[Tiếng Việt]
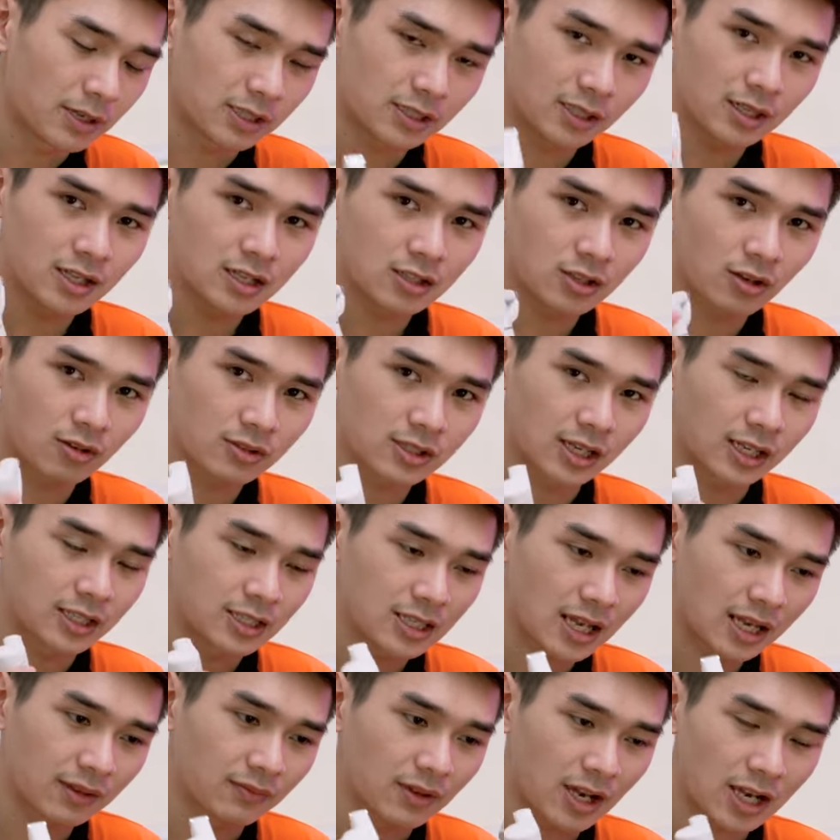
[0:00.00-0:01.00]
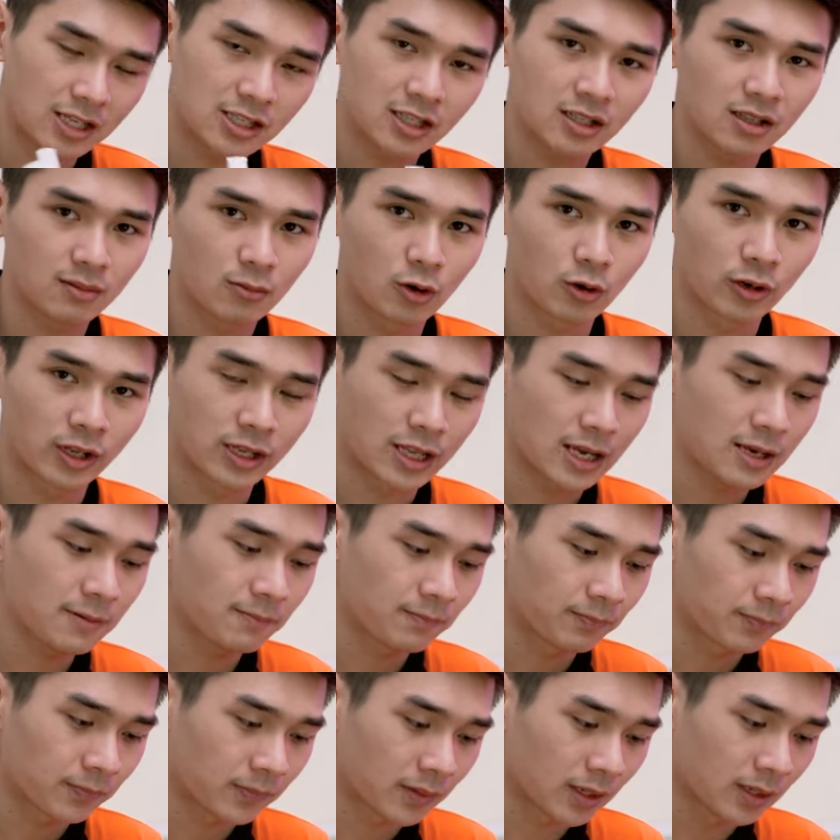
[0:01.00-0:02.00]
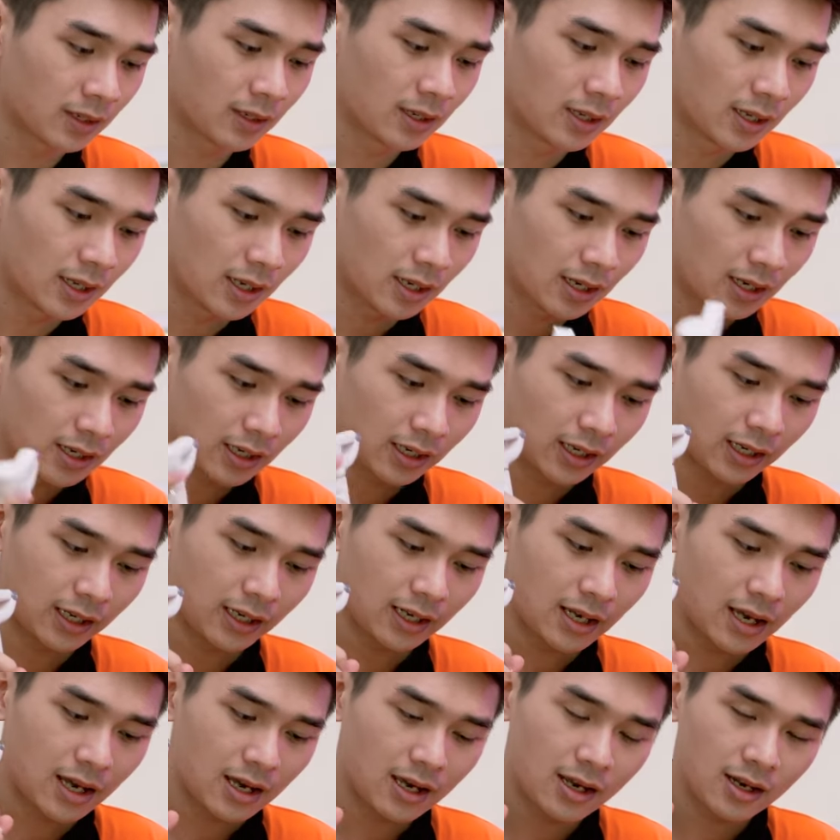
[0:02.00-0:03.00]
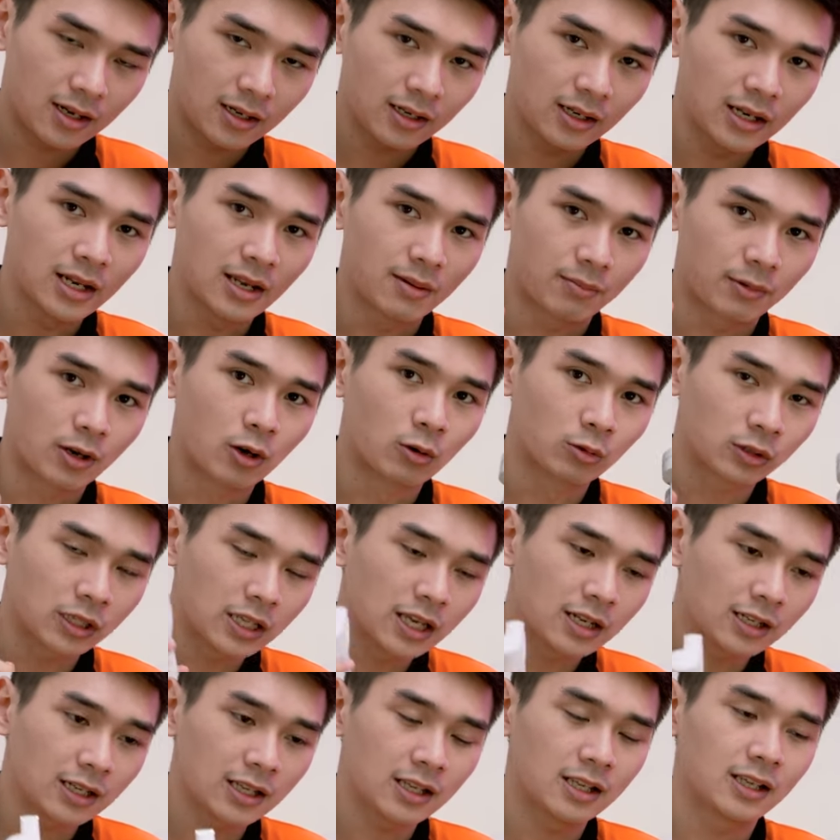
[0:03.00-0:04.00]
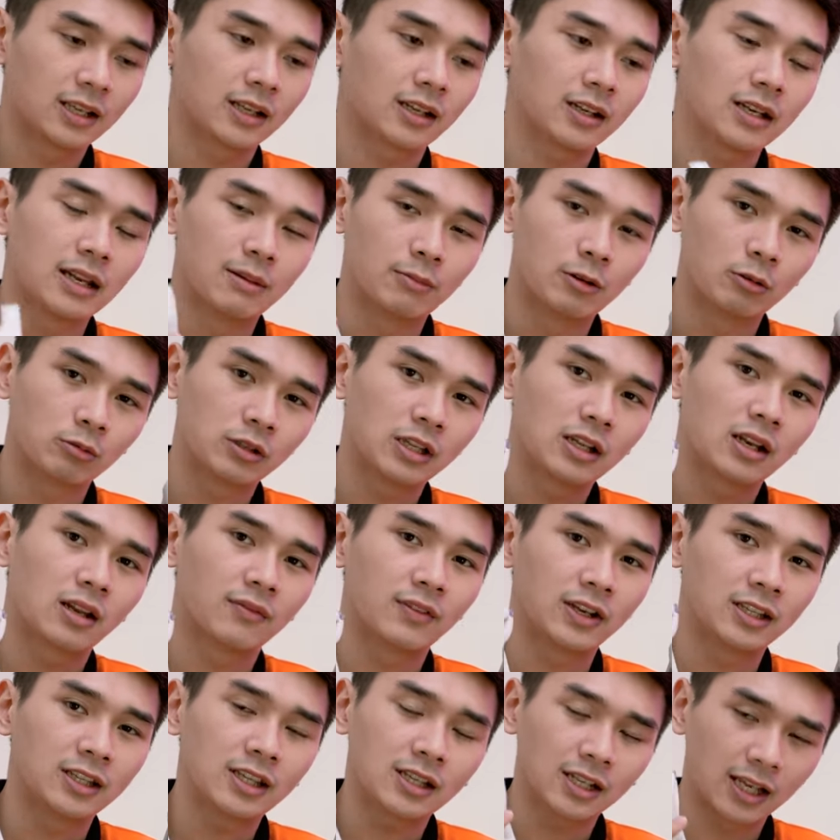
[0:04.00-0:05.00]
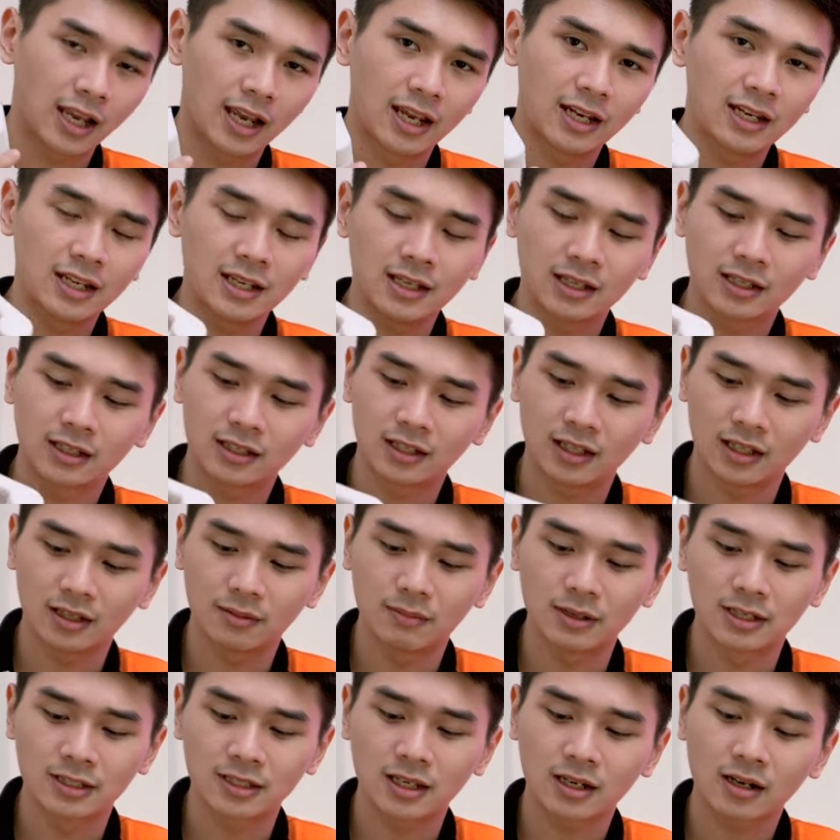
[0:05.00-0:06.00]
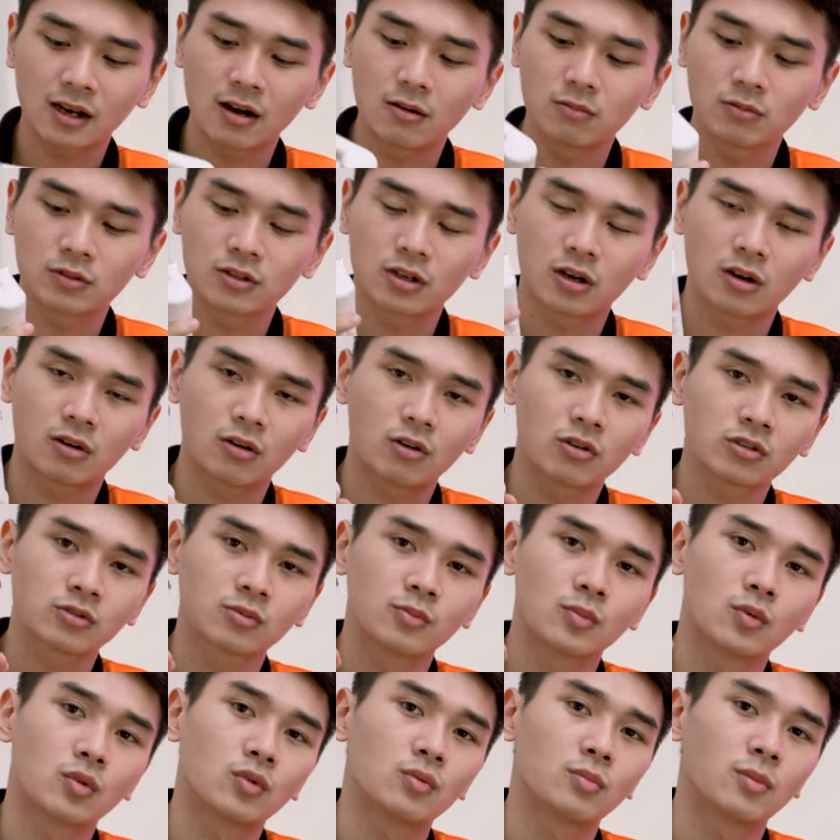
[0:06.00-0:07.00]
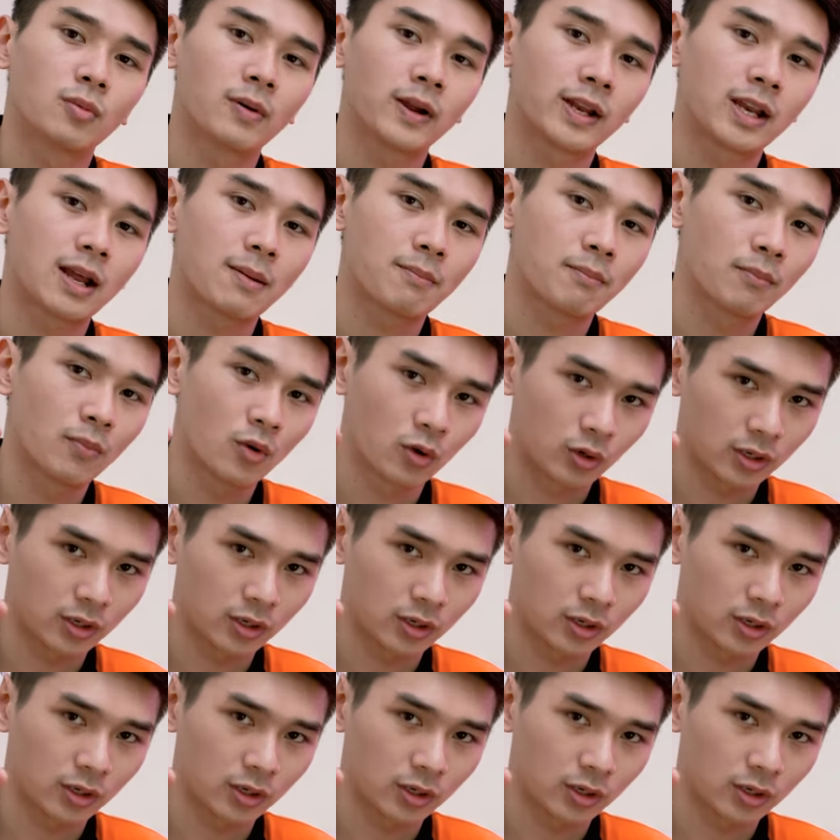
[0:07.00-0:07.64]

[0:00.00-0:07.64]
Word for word: Mình sẽ đi so sánh nhanh về hai chiếc gimbal này nhá. Cái điểm đầu tiên đi, điểm đầu tiên là về thiết kế đi, thì mình sẽ cộng cho Osmo Mobile năm